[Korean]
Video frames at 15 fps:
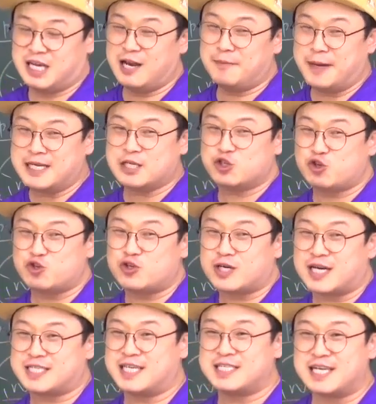일반인
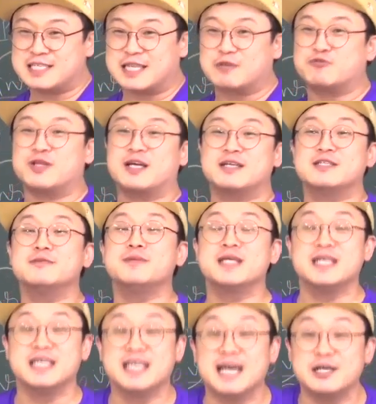주어가 생략됐구나를
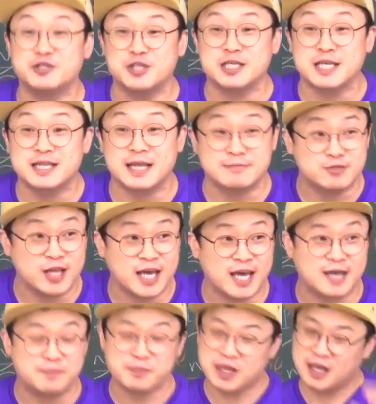의미를 이해할 수 있기
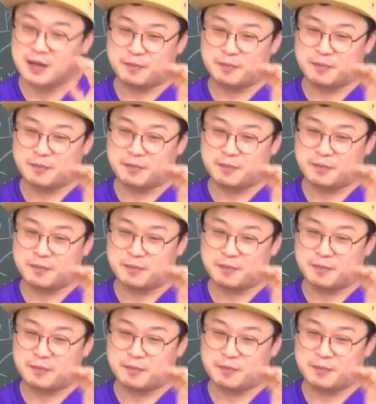때문에